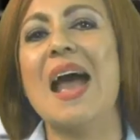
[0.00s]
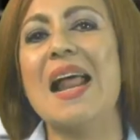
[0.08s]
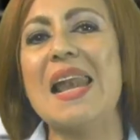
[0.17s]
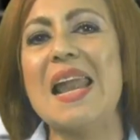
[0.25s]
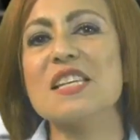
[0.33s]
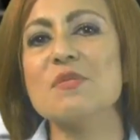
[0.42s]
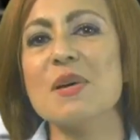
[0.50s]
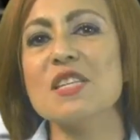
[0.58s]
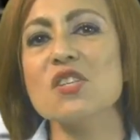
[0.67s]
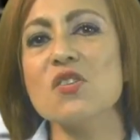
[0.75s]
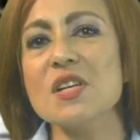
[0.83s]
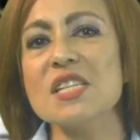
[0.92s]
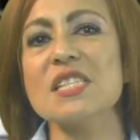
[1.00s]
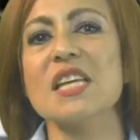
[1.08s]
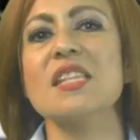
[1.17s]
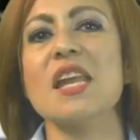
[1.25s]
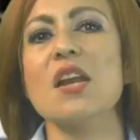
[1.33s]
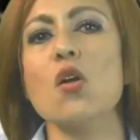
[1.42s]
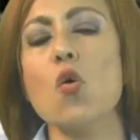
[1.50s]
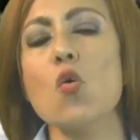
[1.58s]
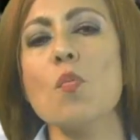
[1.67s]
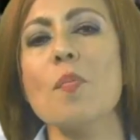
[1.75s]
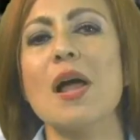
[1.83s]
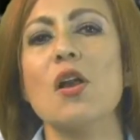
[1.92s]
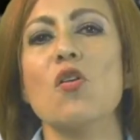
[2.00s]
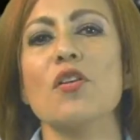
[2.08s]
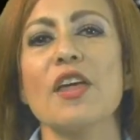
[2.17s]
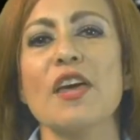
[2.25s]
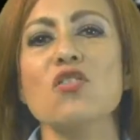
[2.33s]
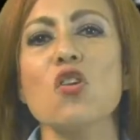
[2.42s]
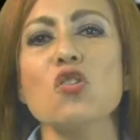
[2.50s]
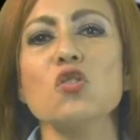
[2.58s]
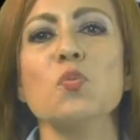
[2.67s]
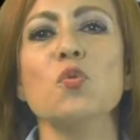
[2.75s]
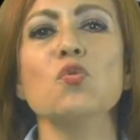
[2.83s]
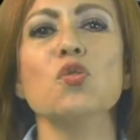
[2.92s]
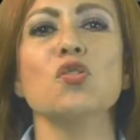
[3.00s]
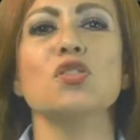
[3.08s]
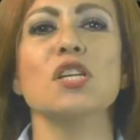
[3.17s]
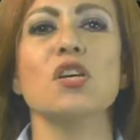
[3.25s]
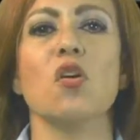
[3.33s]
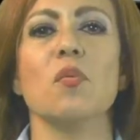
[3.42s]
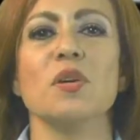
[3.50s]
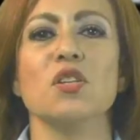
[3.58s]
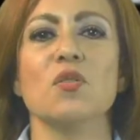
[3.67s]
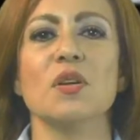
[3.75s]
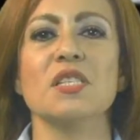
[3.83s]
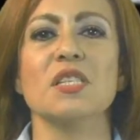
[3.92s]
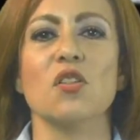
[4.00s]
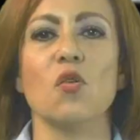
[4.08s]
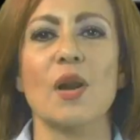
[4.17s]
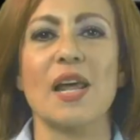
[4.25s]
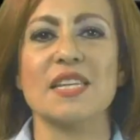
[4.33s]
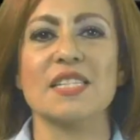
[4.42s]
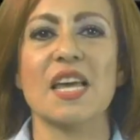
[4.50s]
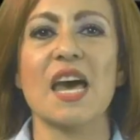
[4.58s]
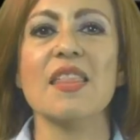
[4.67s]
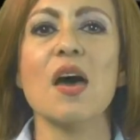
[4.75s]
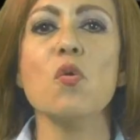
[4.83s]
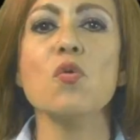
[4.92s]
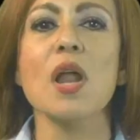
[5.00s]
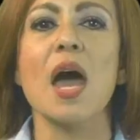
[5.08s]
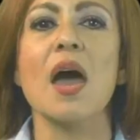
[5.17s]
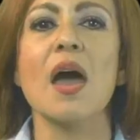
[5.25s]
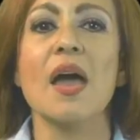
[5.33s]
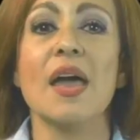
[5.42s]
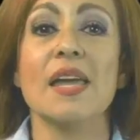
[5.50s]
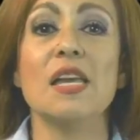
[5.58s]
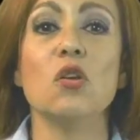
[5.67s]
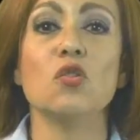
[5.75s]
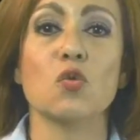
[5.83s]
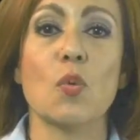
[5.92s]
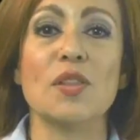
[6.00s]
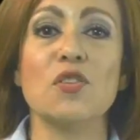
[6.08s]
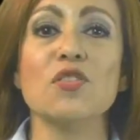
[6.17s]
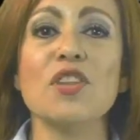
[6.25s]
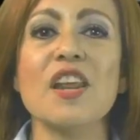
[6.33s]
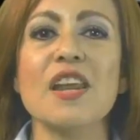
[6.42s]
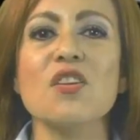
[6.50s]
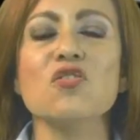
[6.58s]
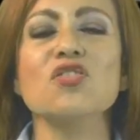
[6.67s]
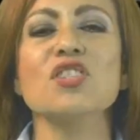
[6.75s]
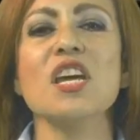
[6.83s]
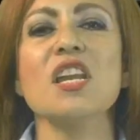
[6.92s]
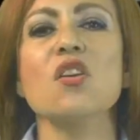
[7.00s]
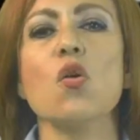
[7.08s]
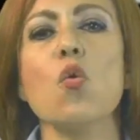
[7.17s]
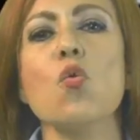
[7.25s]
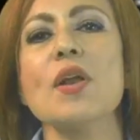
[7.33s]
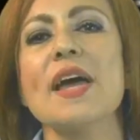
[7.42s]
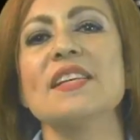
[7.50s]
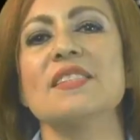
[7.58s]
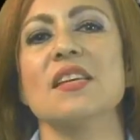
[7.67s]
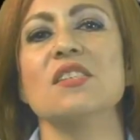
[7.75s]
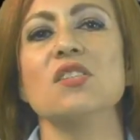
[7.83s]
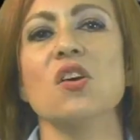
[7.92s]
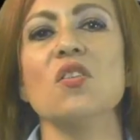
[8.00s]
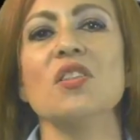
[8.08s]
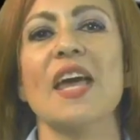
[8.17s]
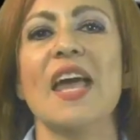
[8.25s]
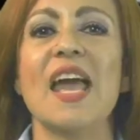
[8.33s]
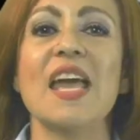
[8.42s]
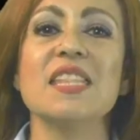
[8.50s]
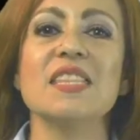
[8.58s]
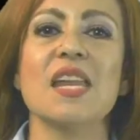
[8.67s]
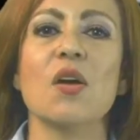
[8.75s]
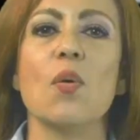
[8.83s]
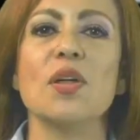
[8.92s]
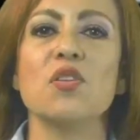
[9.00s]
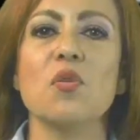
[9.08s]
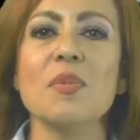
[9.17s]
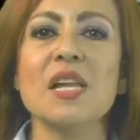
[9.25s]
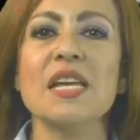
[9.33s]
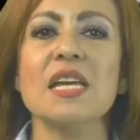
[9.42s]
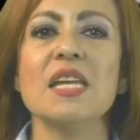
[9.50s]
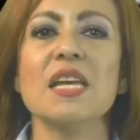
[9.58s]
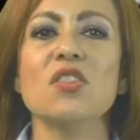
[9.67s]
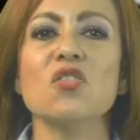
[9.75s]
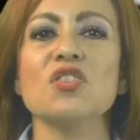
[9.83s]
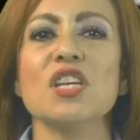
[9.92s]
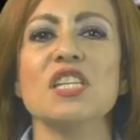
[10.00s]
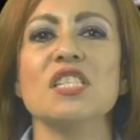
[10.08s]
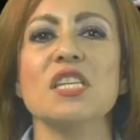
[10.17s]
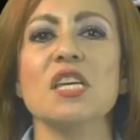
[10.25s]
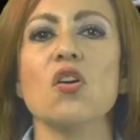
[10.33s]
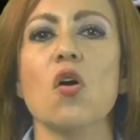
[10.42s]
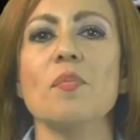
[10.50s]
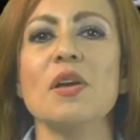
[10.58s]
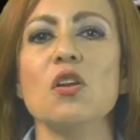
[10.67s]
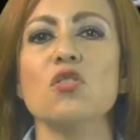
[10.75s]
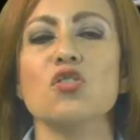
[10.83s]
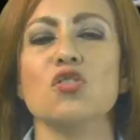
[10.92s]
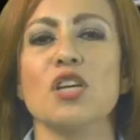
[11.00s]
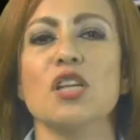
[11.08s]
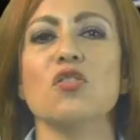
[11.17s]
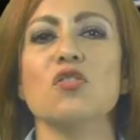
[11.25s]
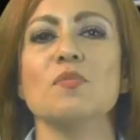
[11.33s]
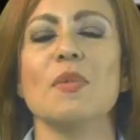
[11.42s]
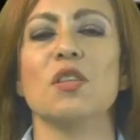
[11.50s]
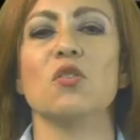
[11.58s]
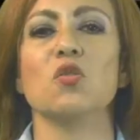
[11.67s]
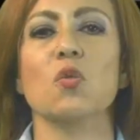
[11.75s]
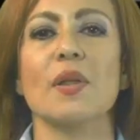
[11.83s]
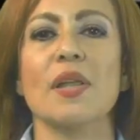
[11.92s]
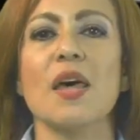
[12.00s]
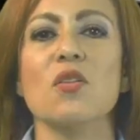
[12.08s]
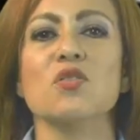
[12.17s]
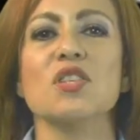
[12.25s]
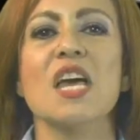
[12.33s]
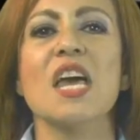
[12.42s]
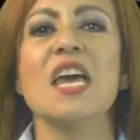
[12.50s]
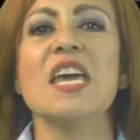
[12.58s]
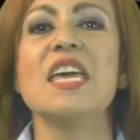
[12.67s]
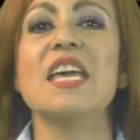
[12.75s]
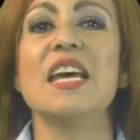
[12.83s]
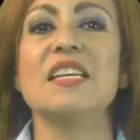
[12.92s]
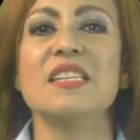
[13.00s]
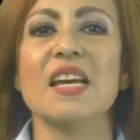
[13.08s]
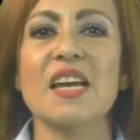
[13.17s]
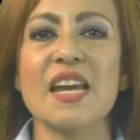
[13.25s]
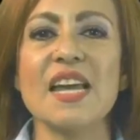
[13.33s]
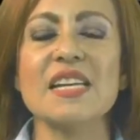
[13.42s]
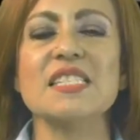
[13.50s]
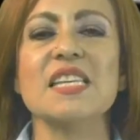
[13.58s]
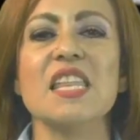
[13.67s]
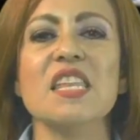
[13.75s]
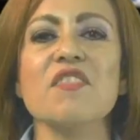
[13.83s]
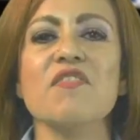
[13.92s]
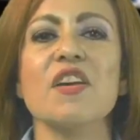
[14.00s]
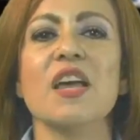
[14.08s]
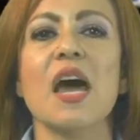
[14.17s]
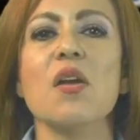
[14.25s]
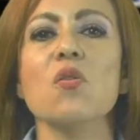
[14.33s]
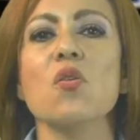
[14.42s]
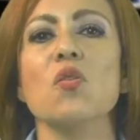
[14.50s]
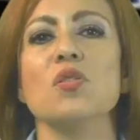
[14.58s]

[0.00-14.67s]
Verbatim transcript: Las mansiones tendrán un valor de 2.5 millones de dólares cada una y los cuatro terrenos tienen una extensión de entre 4.500 y 5.800 metros cuadrados y que se cree se edificaron con